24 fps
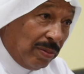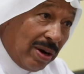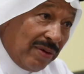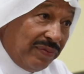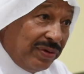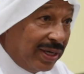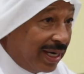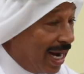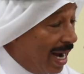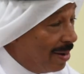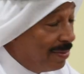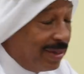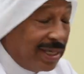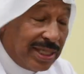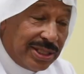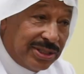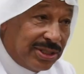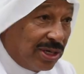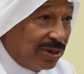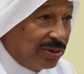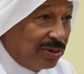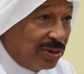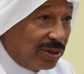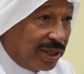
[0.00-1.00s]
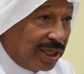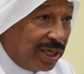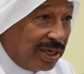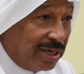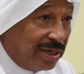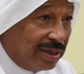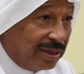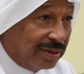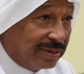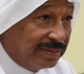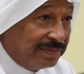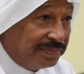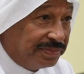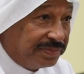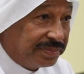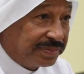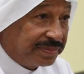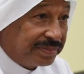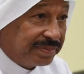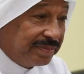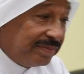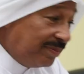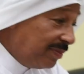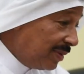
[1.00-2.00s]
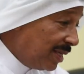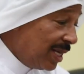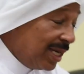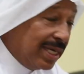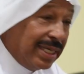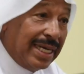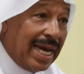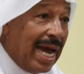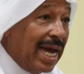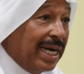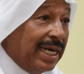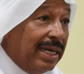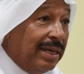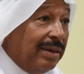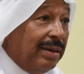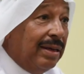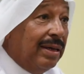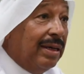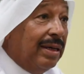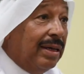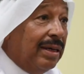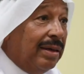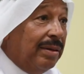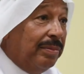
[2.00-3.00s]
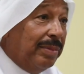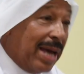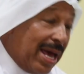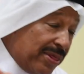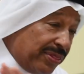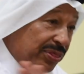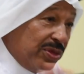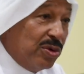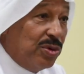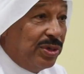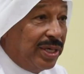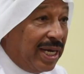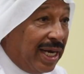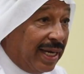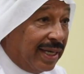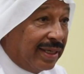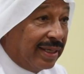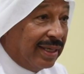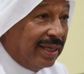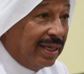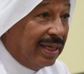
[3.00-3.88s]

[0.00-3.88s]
ما في رحمه لنا هناك يعني بيأذونك